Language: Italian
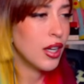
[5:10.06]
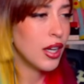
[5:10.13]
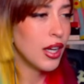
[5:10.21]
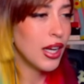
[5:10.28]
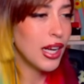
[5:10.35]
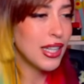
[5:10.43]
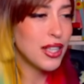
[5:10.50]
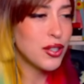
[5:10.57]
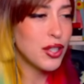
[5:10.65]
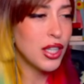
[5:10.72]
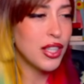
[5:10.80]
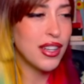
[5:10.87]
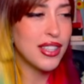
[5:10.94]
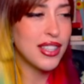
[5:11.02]
E adesso
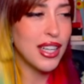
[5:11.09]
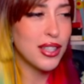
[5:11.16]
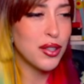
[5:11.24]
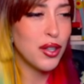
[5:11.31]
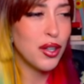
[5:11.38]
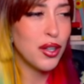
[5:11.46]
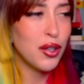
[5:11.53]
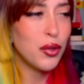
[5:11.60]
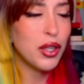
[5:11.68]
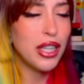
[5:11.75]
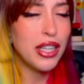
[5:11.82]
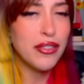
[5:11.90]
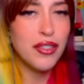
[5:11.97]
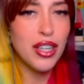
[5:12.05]
è diventato
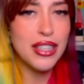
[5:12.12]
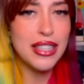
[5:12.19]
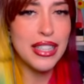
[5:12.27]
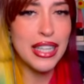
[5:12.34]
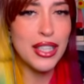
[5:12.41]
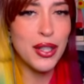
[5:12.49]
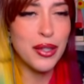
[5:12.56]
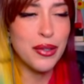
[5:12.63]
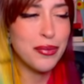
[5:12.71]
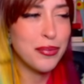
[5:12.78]
un involtino.